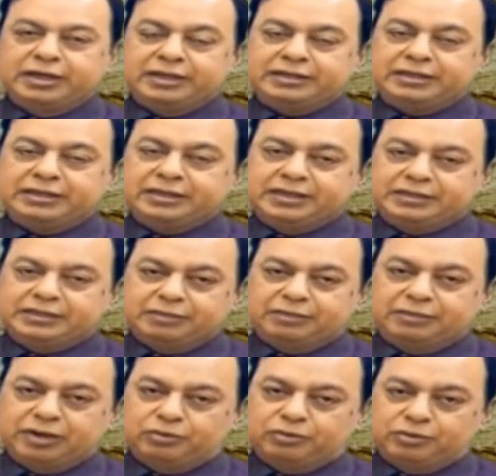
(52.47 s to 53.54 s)
নিজের দেশকে
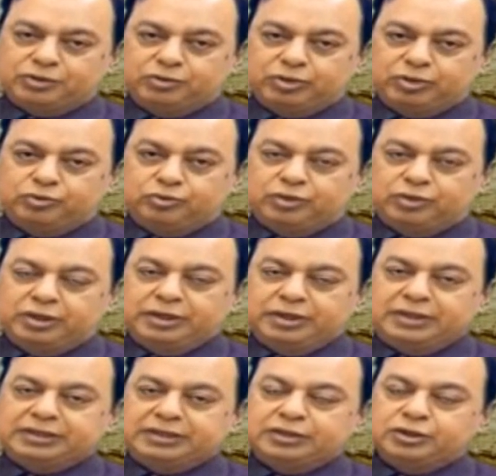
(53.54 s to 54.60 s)
ভালোবাসাও কিন্তু
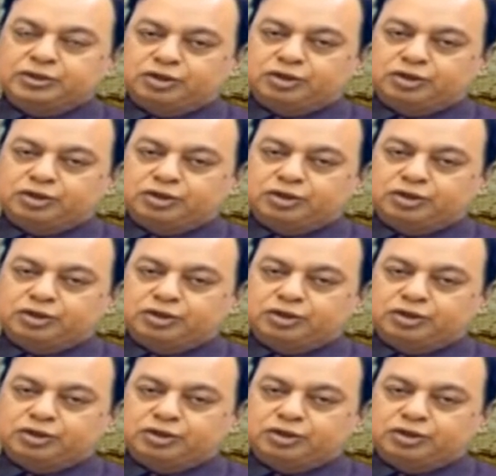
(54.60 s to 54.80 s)
নিজের